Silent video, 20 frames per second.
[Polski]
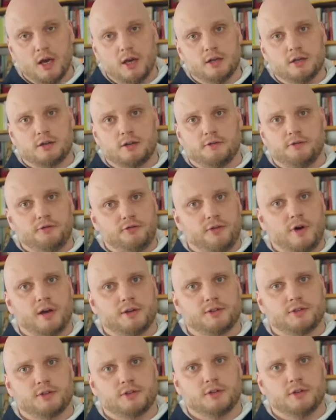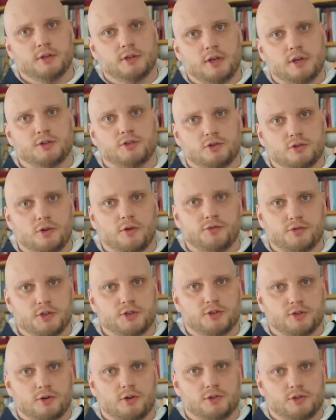że w Was jest to
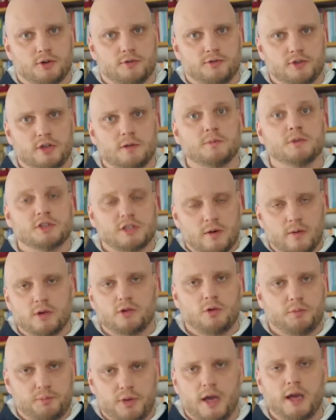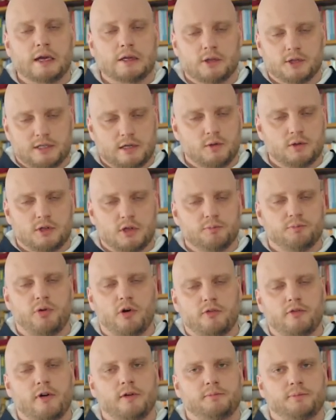wszystko, co w Nim, całe to piękno, cały ten
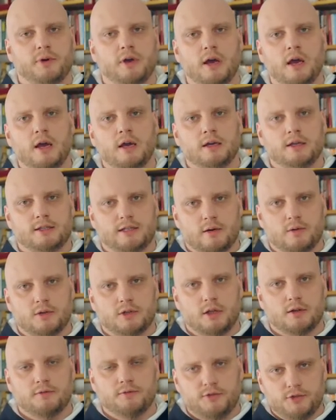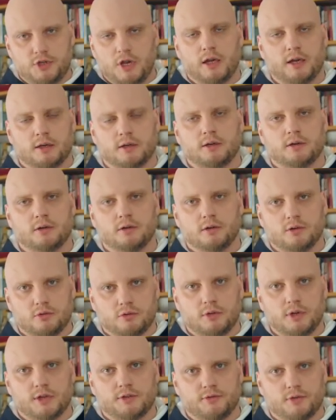powab i cały ten wdzięk,
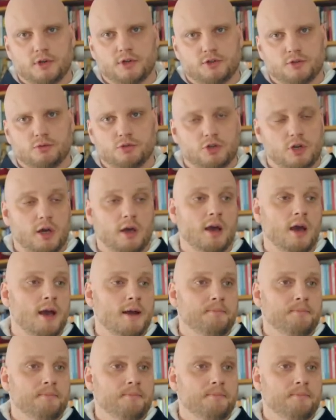który jest w Chrystusie,